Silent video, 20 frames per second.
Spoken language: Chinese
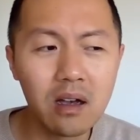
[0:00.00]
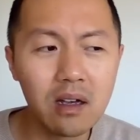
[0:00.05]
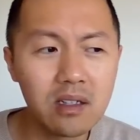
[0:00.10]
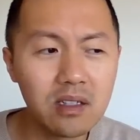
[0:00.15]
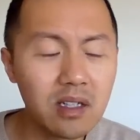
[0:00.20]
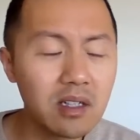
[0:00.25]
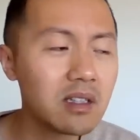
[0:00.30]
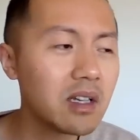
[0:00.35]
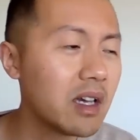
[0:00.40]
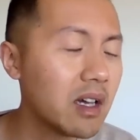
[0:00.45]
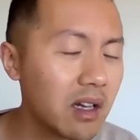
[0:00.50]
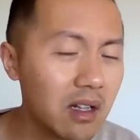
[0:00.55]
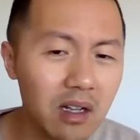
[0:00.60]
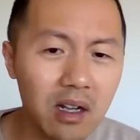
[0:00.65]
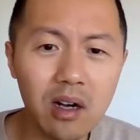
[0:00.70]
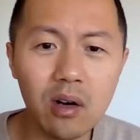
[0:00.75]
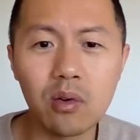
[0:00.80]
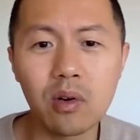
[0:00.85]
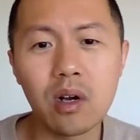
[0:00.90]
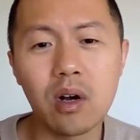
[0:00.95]
现在要
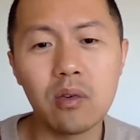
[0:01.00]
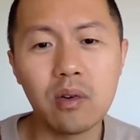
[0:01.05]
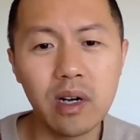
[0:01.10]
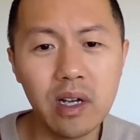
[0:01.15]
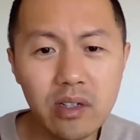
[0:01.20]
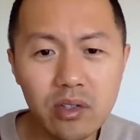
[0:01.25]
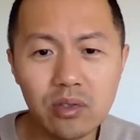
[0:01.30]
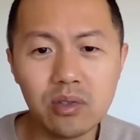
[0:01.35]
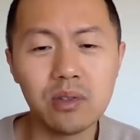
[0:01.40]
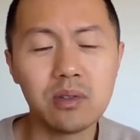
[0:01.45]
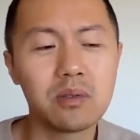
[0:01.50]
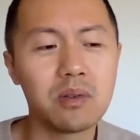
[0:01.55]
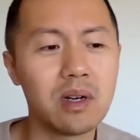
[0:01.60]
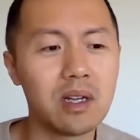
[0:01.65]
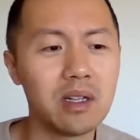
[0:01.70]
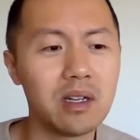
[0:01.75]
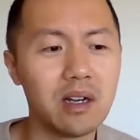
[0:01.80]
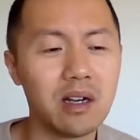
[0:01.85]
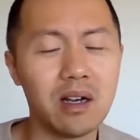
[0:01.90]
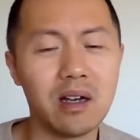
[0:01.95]
搞搞内循
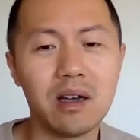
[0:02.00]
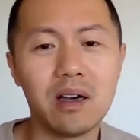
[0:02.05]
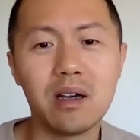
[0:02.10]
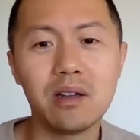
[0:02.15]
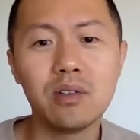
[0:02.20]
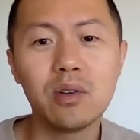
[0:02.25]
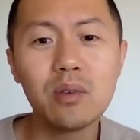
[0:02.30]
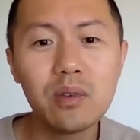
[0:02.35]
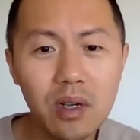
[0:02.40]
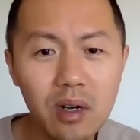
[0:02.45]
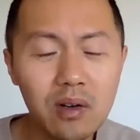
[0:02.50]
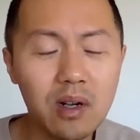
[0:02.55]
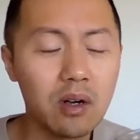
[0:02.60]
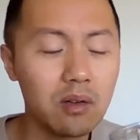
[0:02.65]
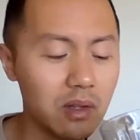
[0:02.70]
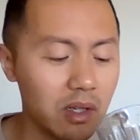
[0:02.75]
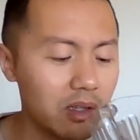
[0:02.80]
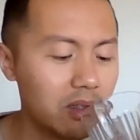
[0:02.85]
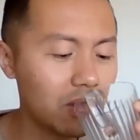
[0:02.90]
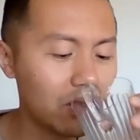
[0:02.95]
环了啊，又要搞
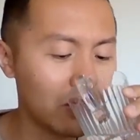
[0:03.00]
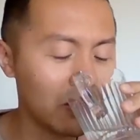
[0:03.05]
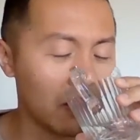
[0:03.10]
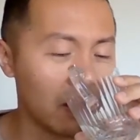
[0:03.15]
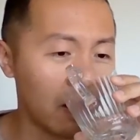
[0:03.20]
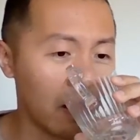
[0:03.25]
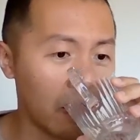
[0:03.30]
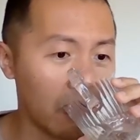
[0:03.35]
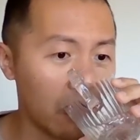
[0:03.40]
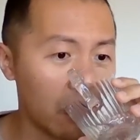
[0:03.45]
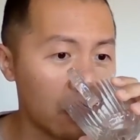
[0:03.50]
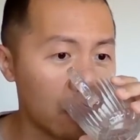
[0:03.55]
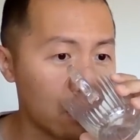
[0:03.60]
内循环了